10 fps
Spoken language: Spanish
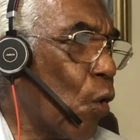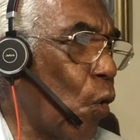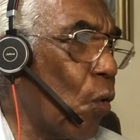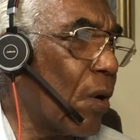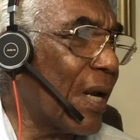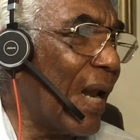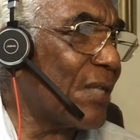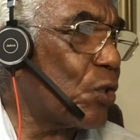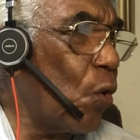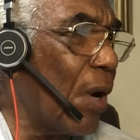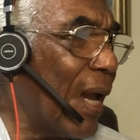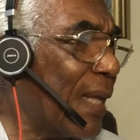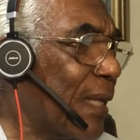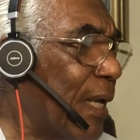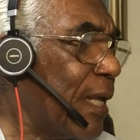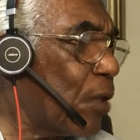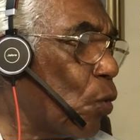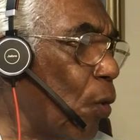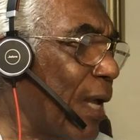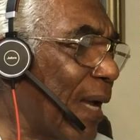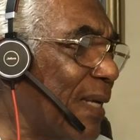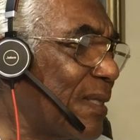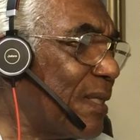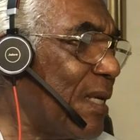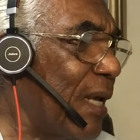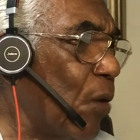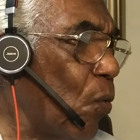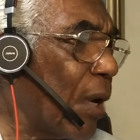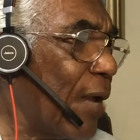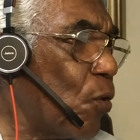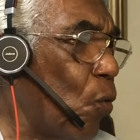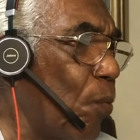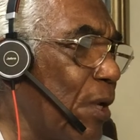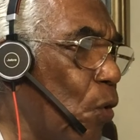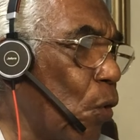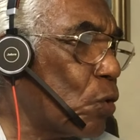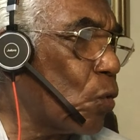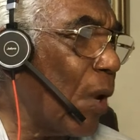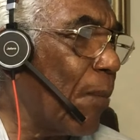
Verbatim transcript: con relación a la trayectoria que sigue un rayo luminoso